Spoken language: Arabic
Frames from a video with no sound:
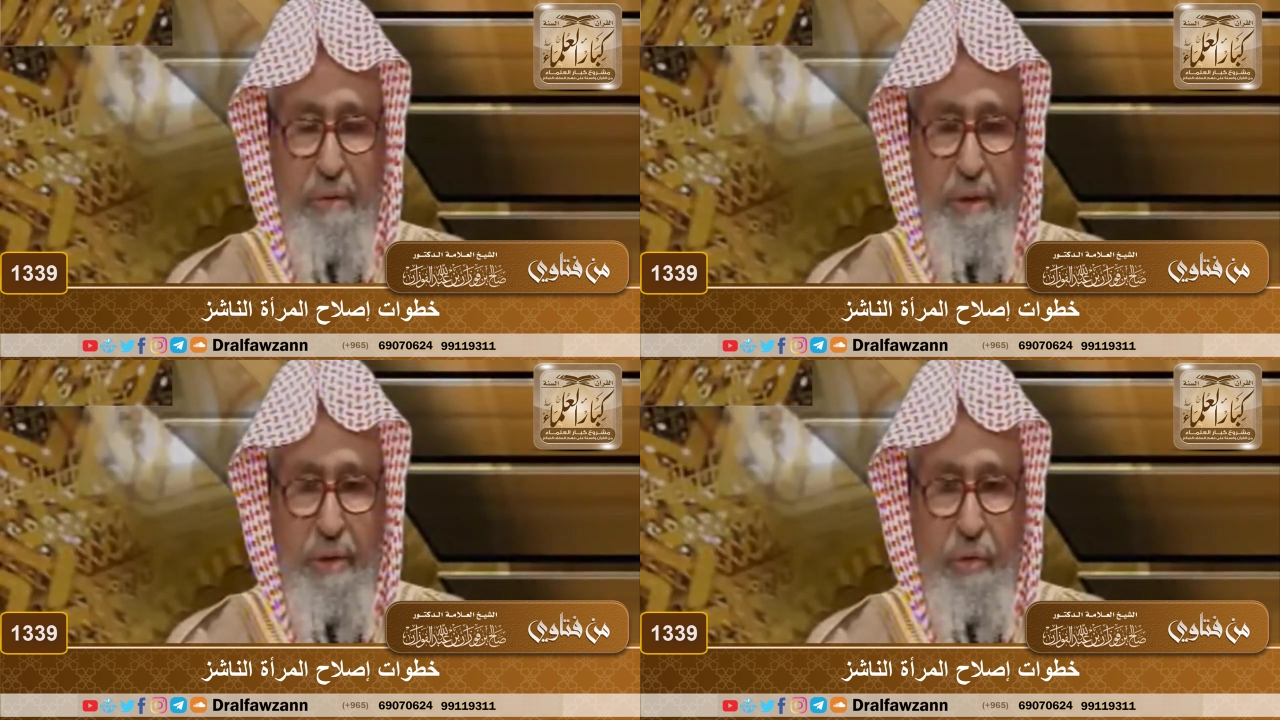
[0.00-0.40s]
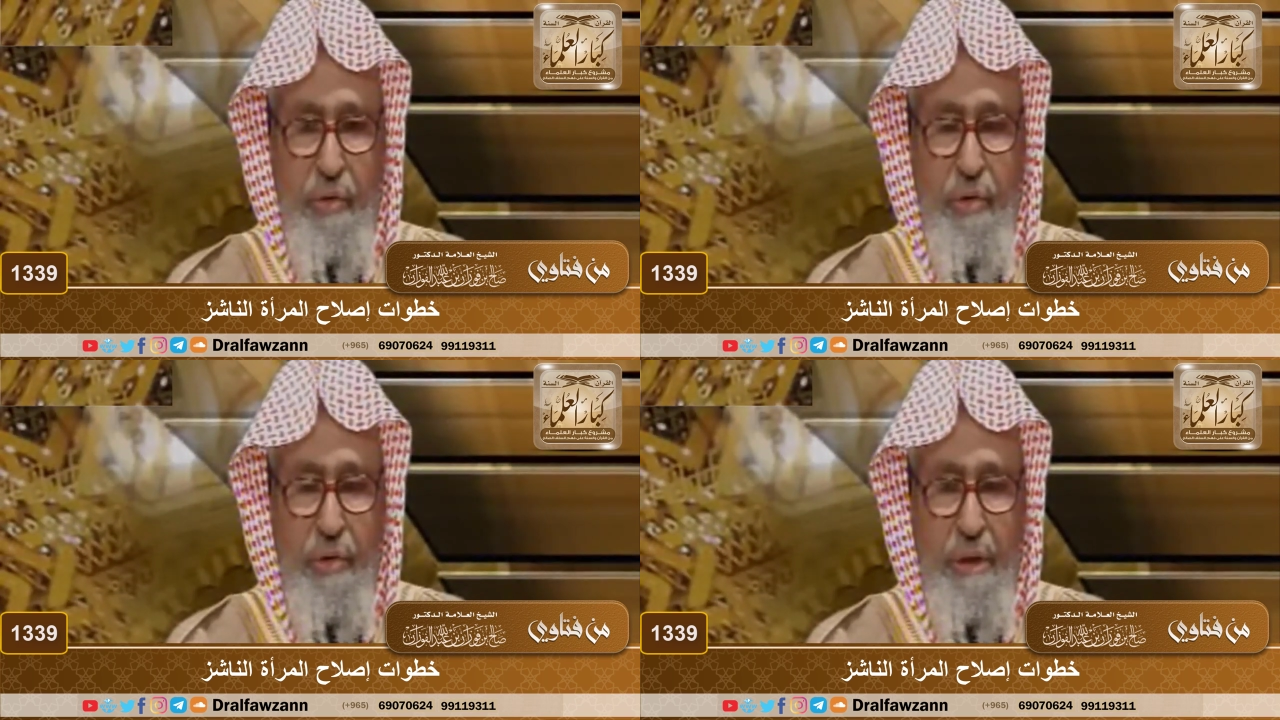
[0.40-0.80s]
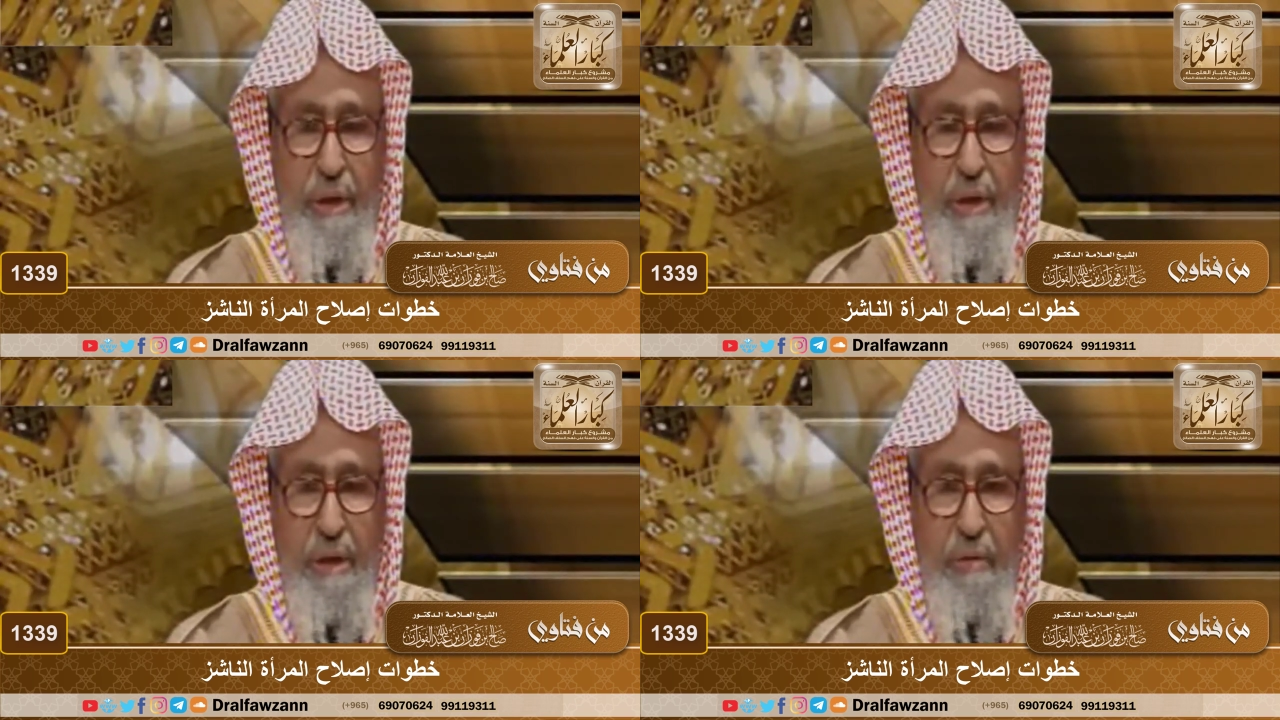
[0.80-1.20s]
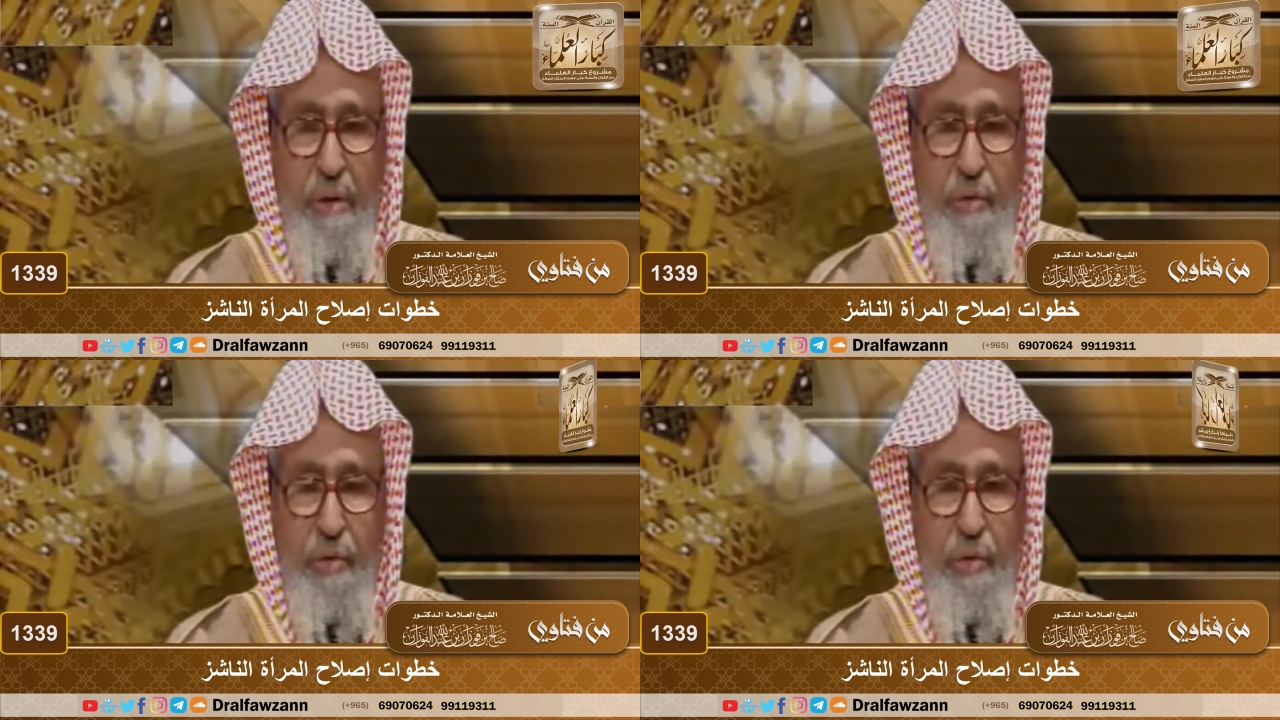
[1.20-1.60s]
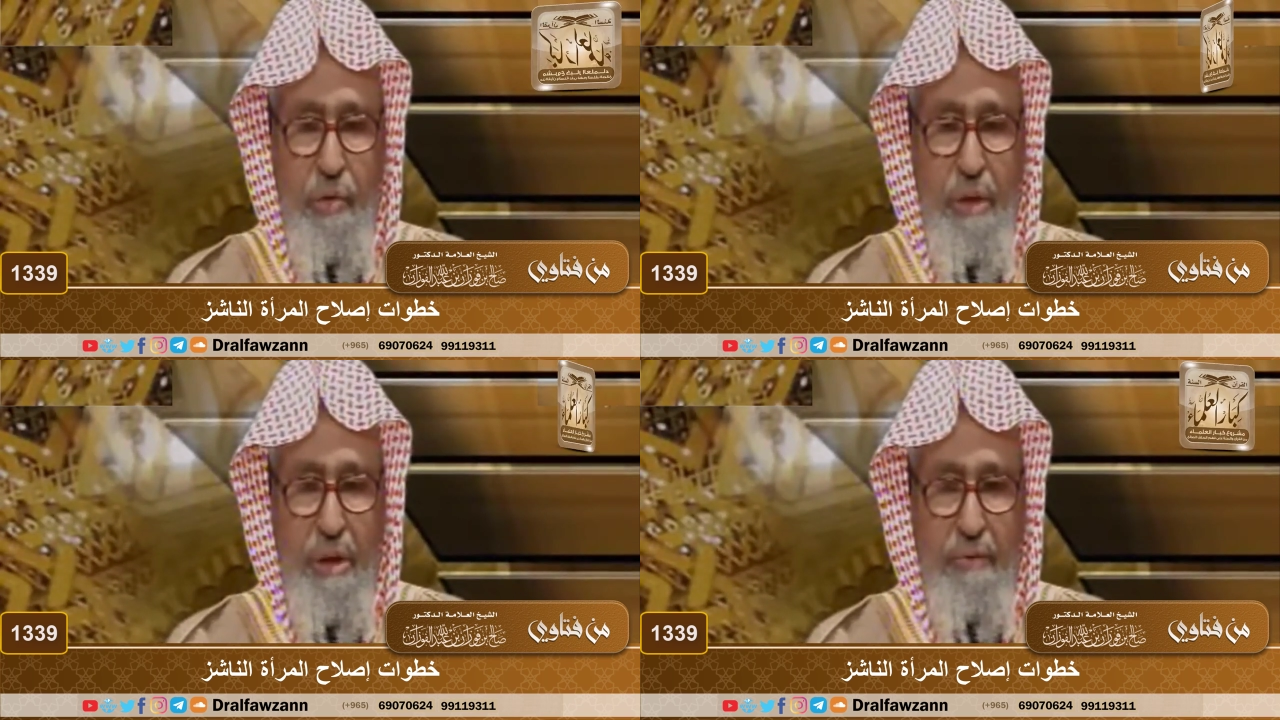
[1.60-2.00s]
فعظوهن
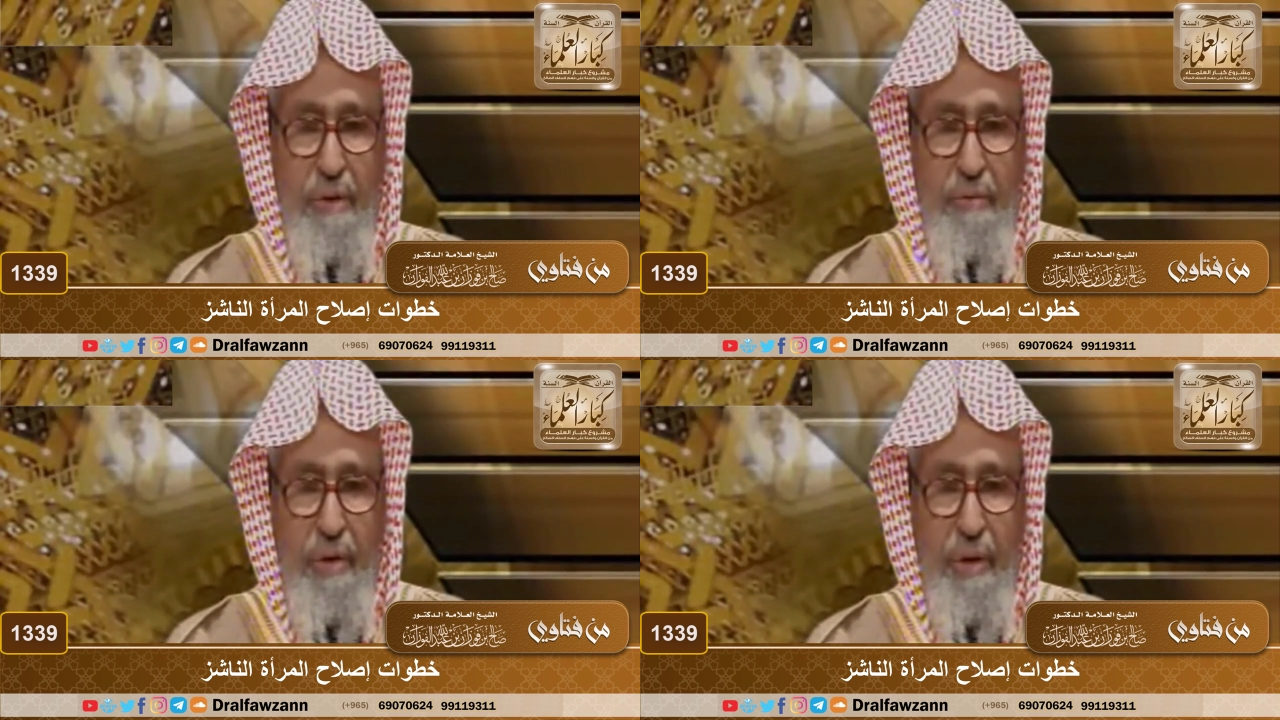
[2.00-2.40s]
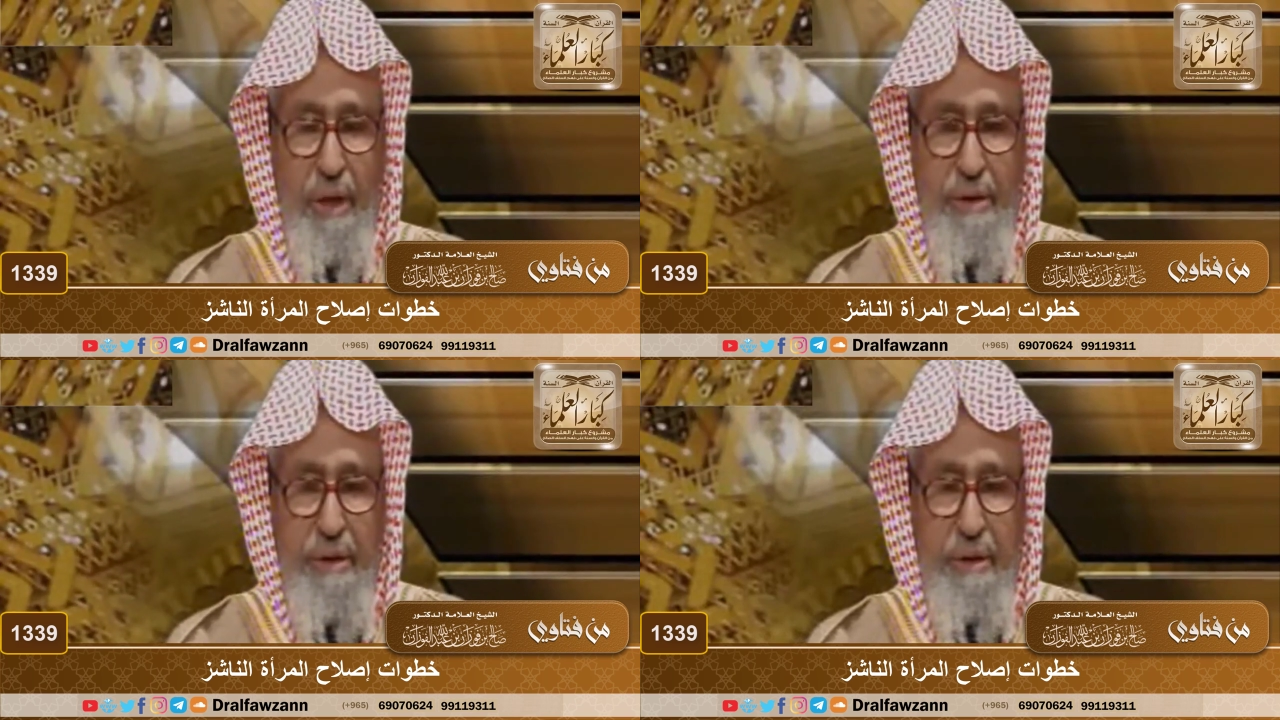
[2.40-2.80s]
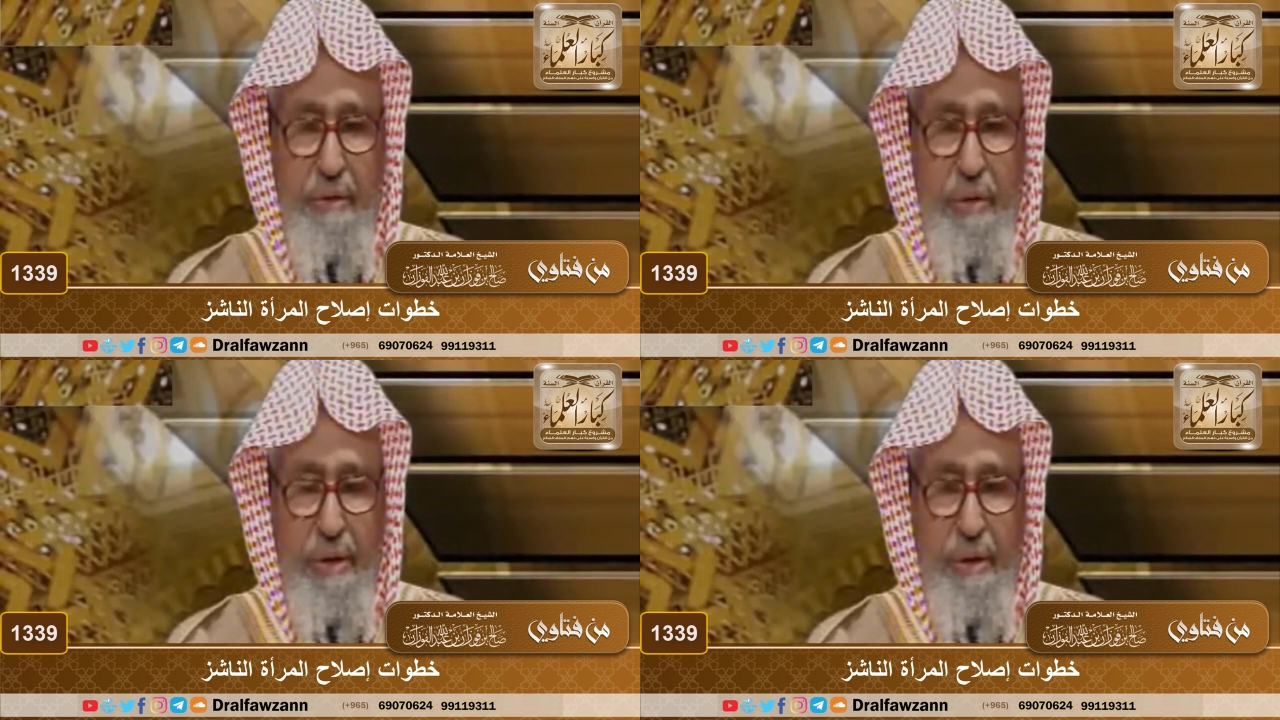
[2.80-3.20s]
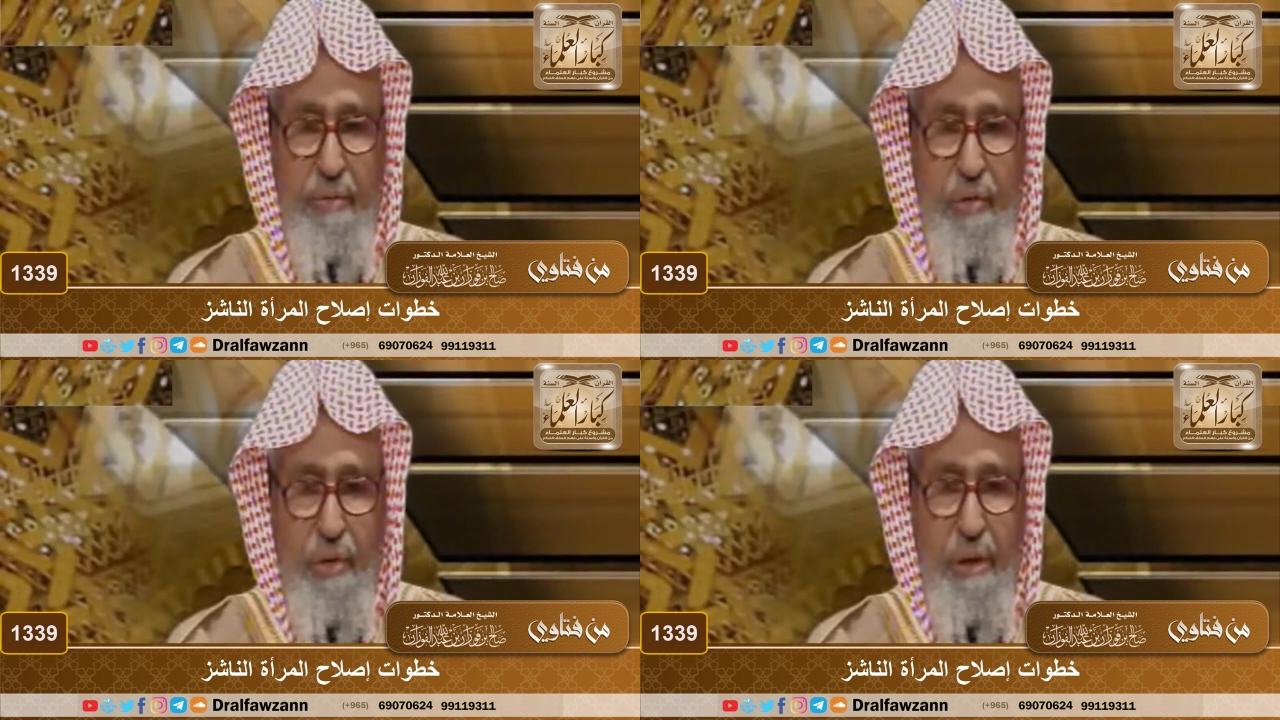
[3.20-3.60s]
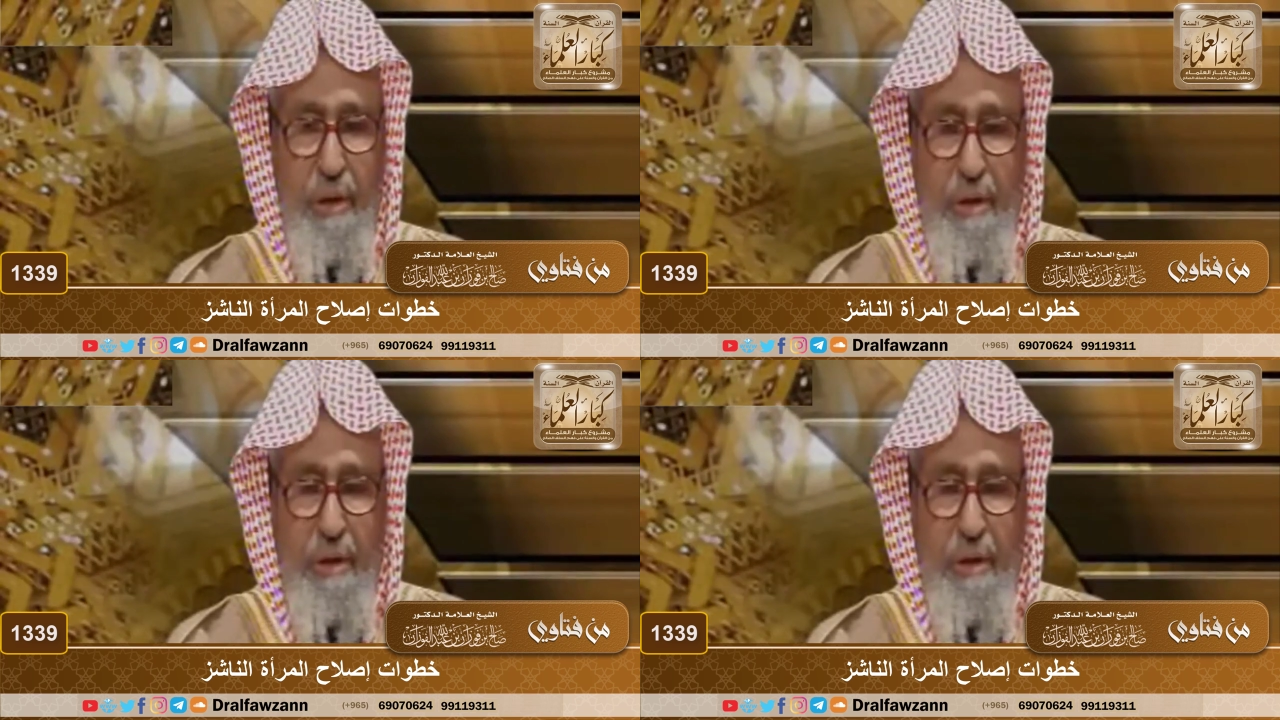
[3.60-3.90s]
واهجروهن في المضاجع واضربوهن